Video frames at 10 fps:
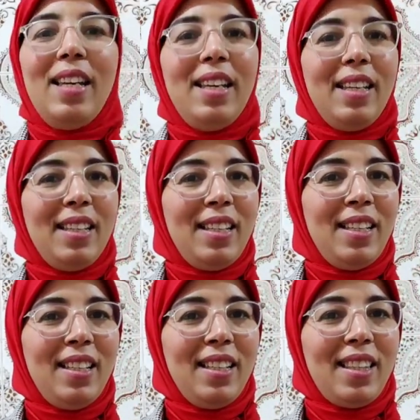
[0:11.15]

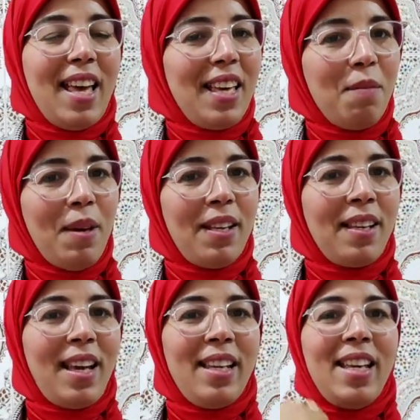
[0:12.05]
آه،
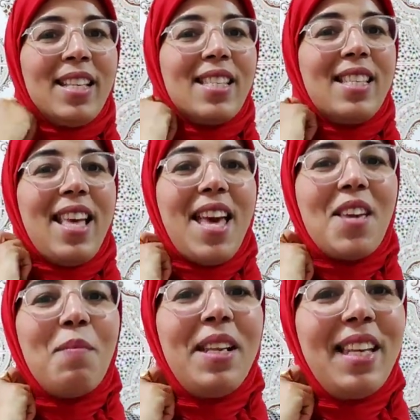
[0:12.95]
دائما قناتي دائما